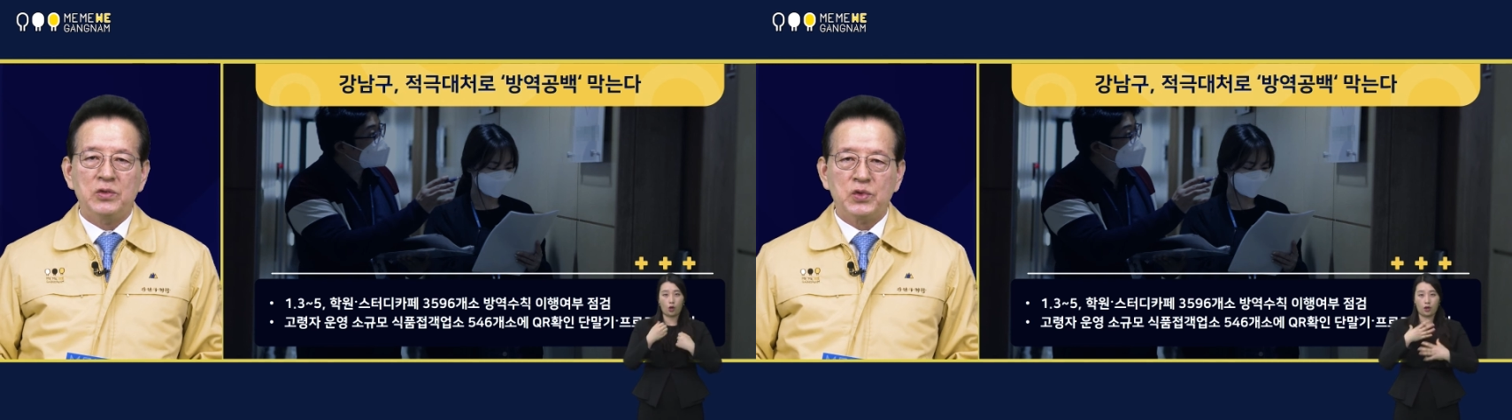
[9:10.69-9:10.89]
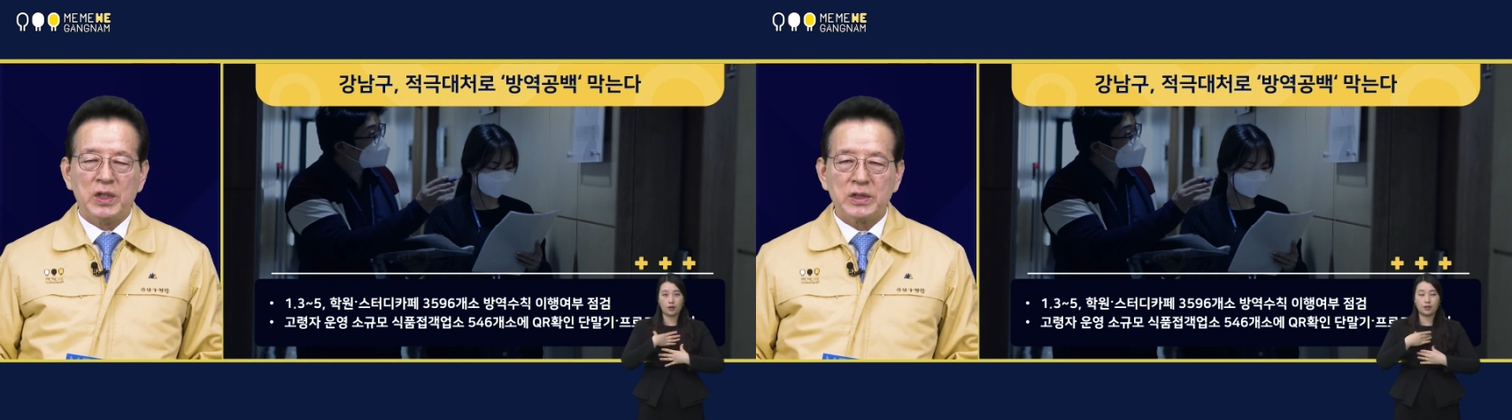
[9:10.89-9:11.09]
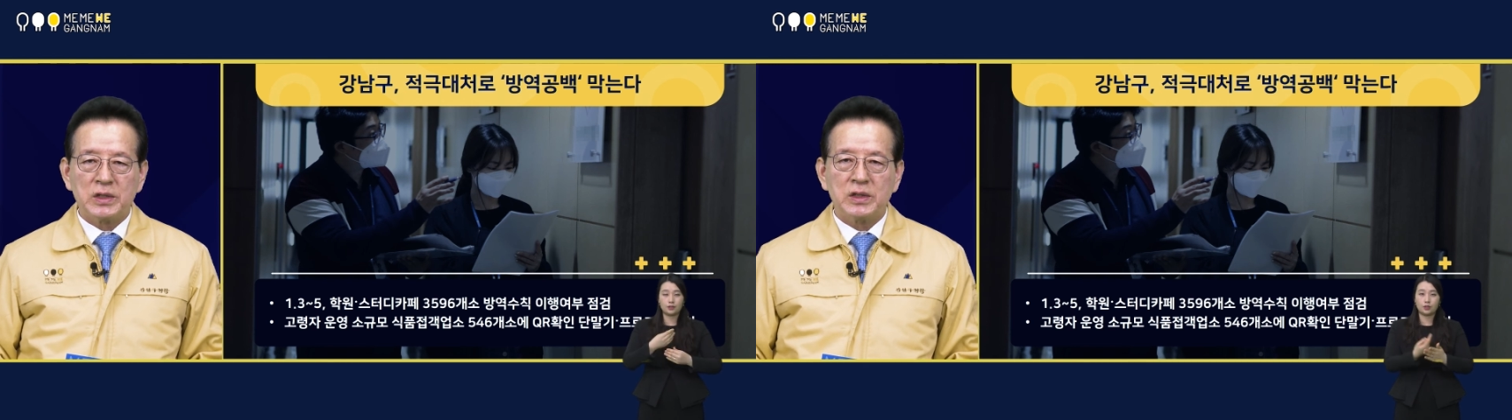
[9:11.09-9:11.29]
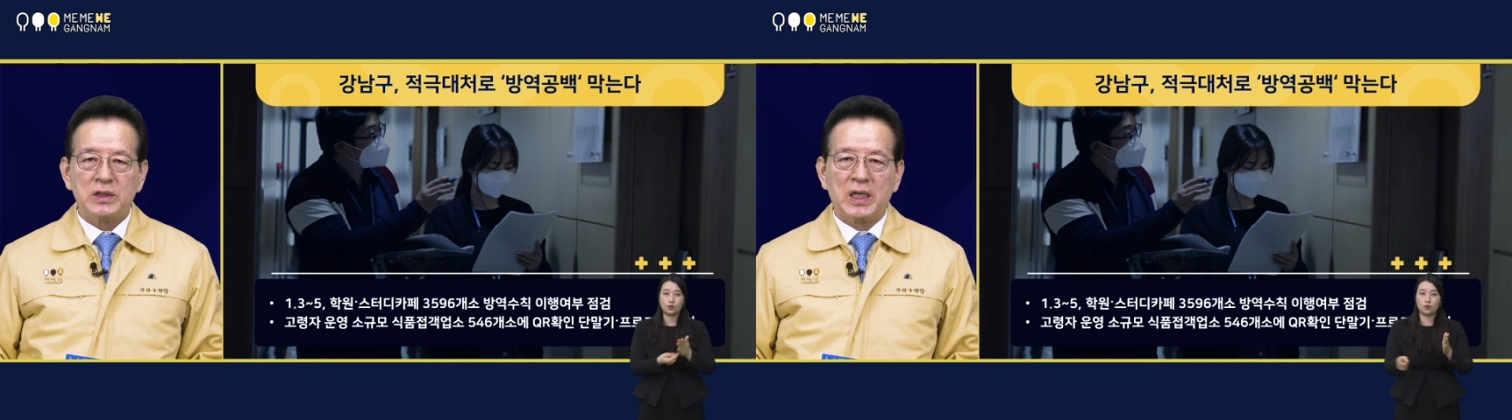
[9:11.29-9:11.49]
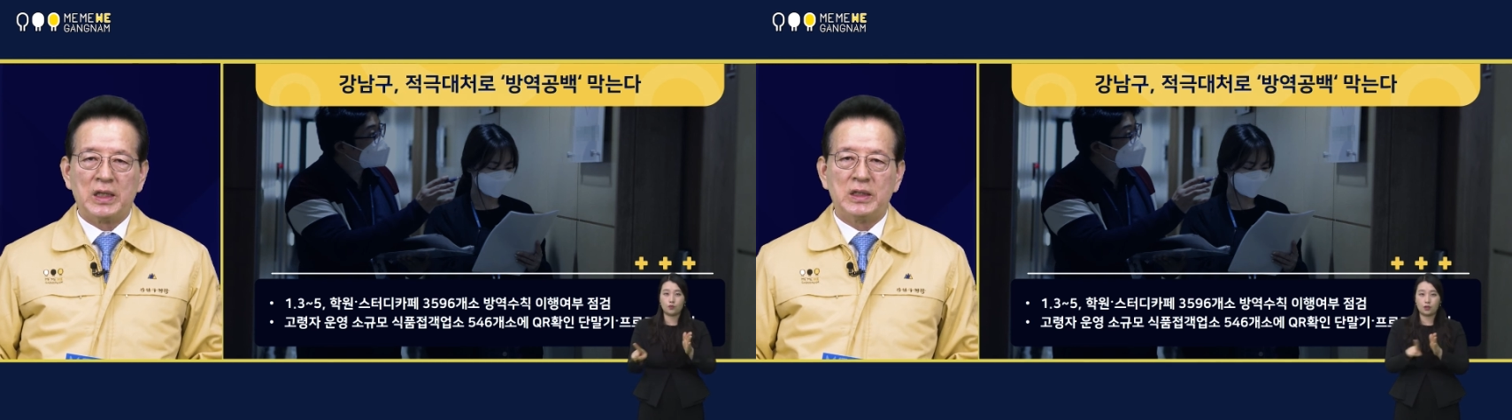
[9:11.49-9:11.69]

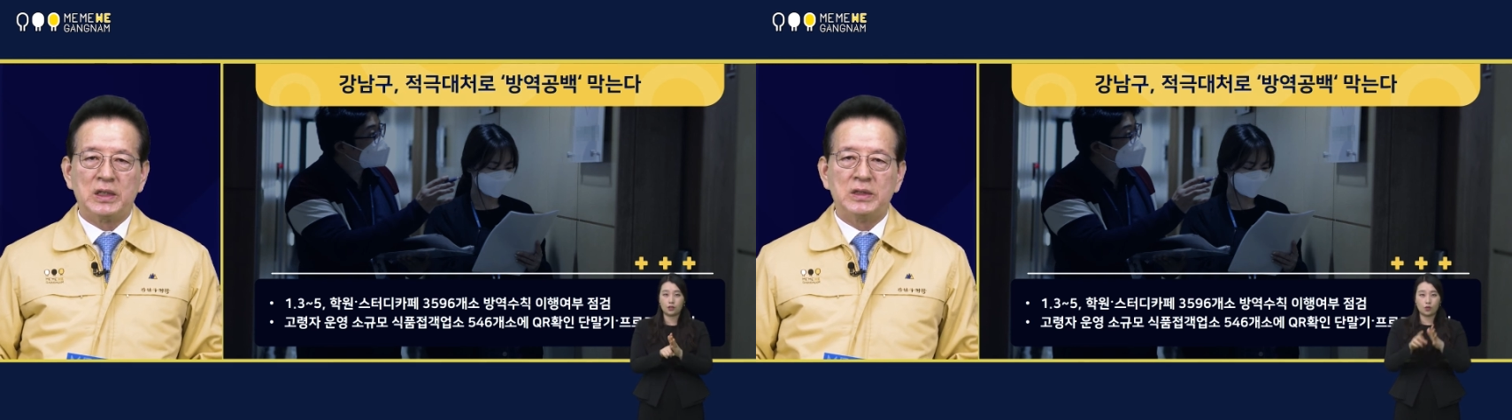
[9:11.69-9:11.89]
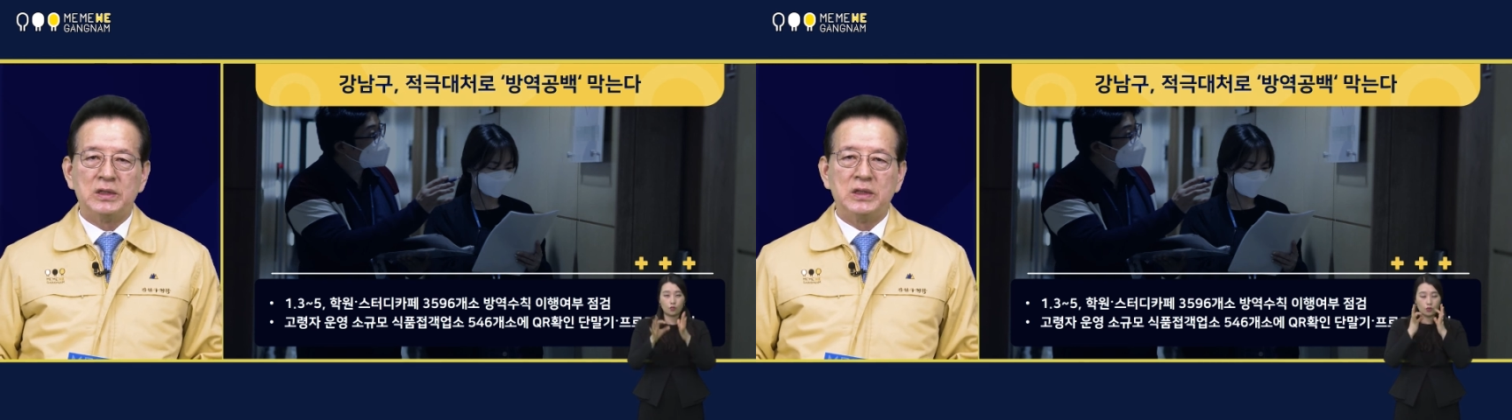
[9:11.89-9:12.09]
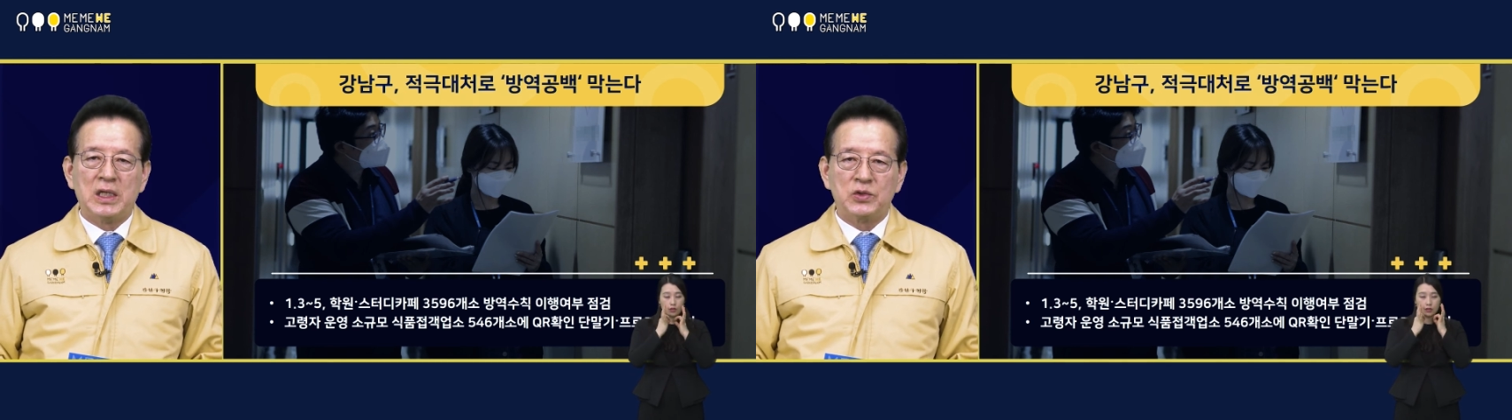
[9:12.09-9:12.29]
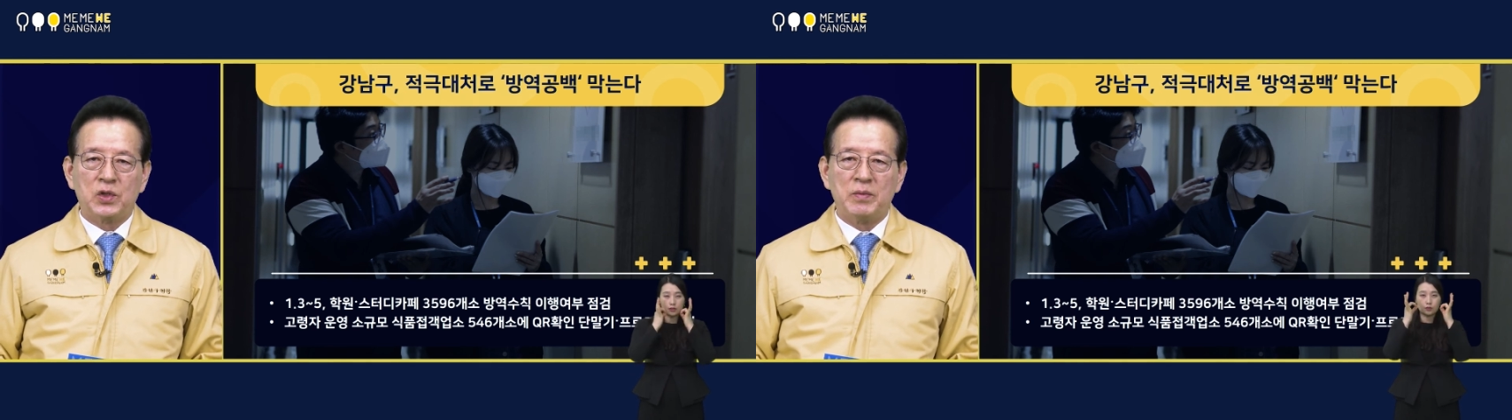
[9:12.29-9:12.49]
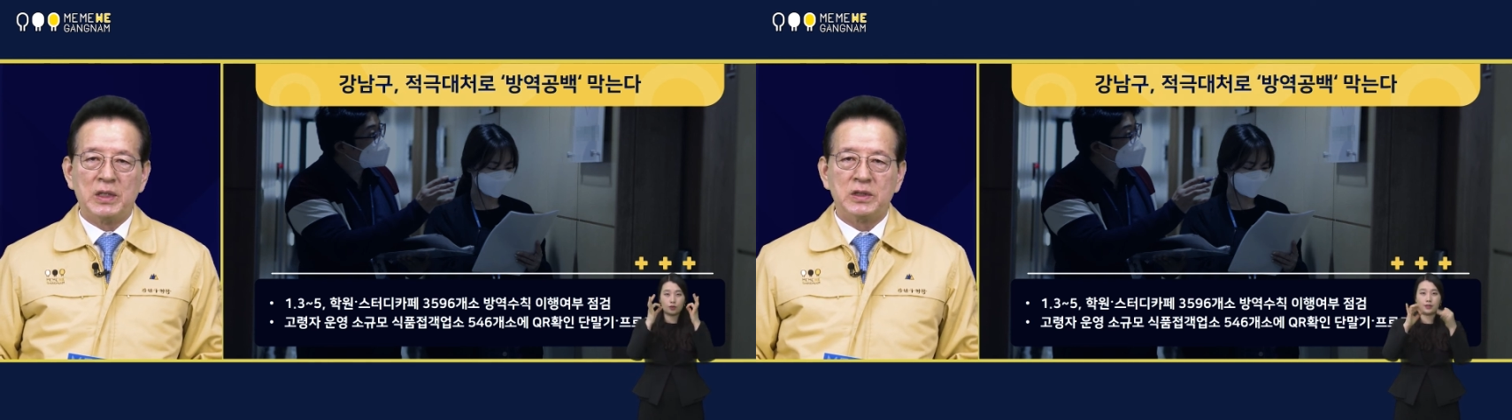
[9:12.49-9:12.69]
최선을 다하겠다는
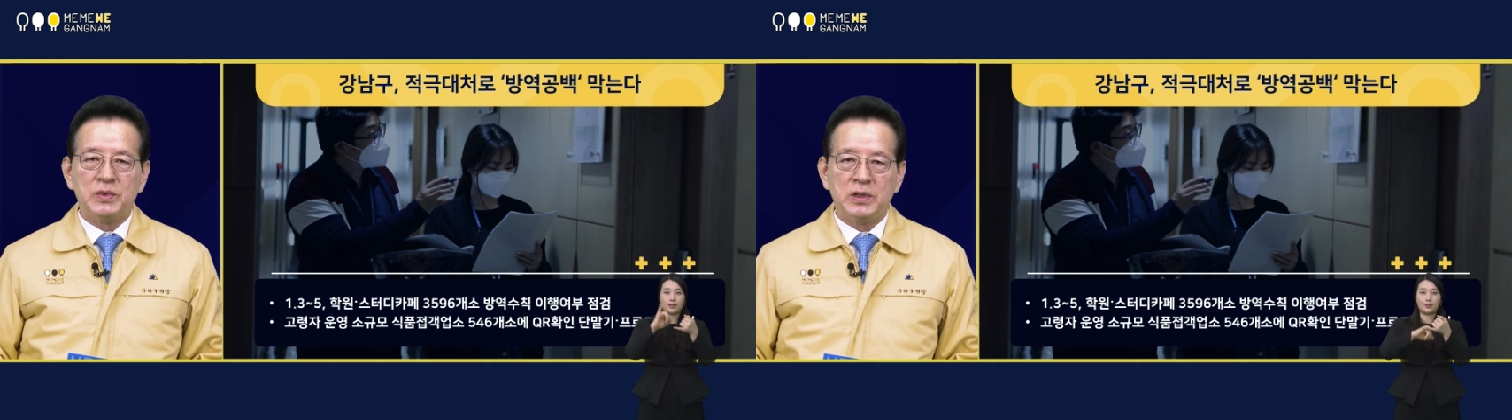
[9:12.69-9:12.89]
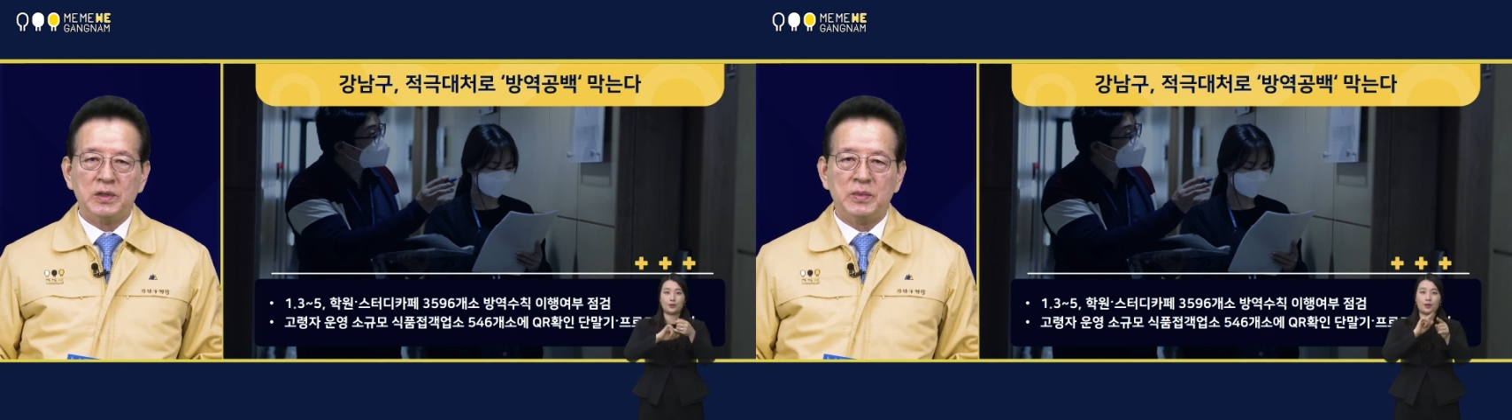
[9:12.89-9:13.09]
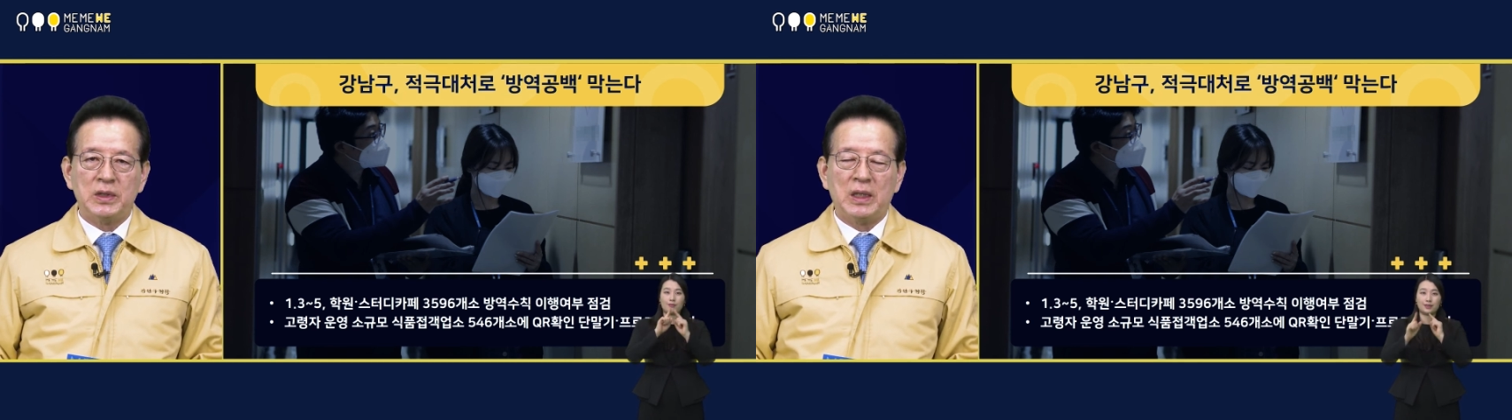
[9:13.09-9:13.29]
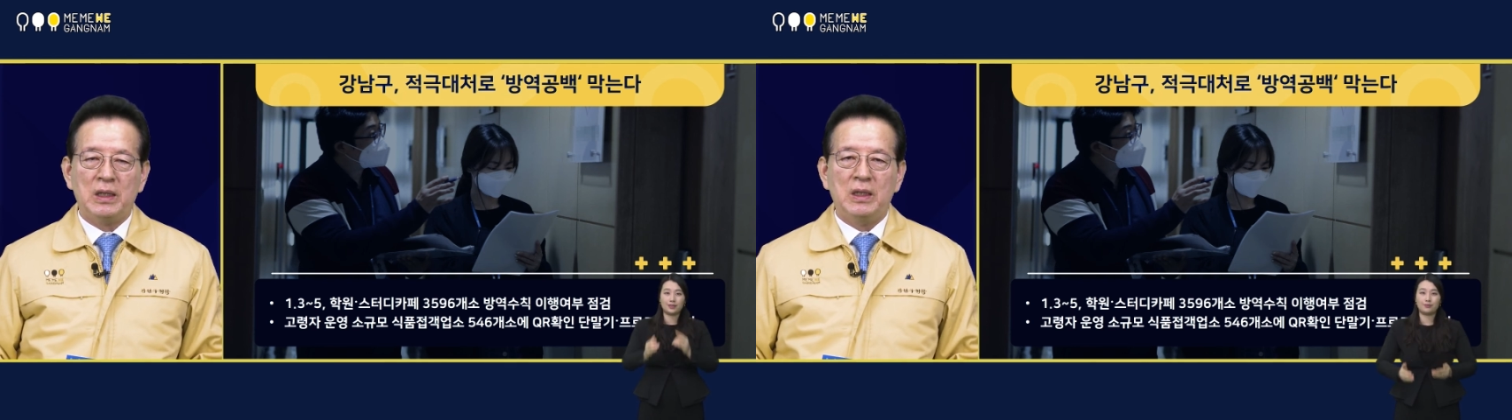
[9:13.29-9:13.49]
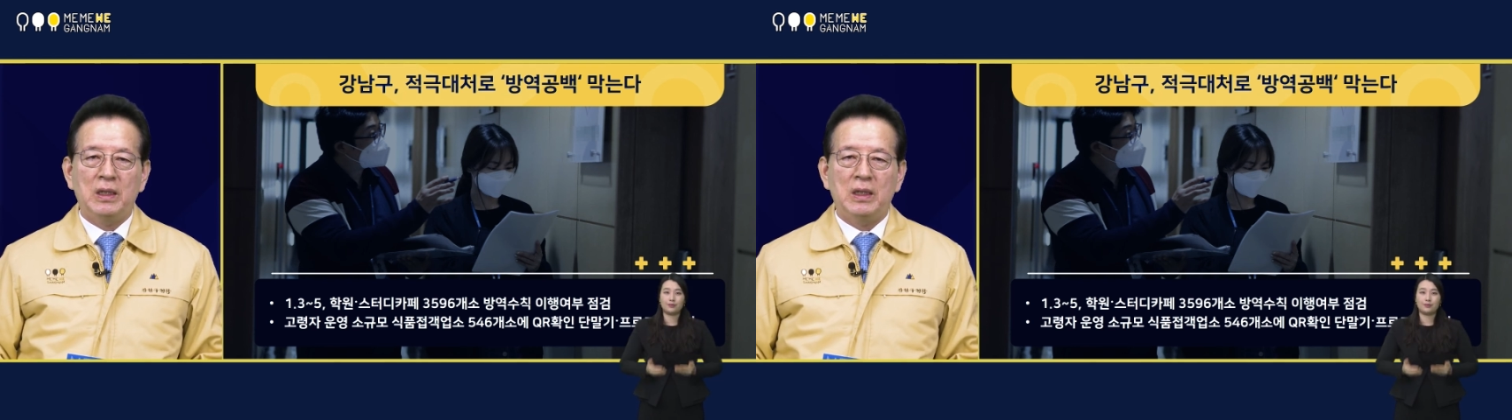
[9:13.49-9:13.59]
약속의 말씀을 드립니다.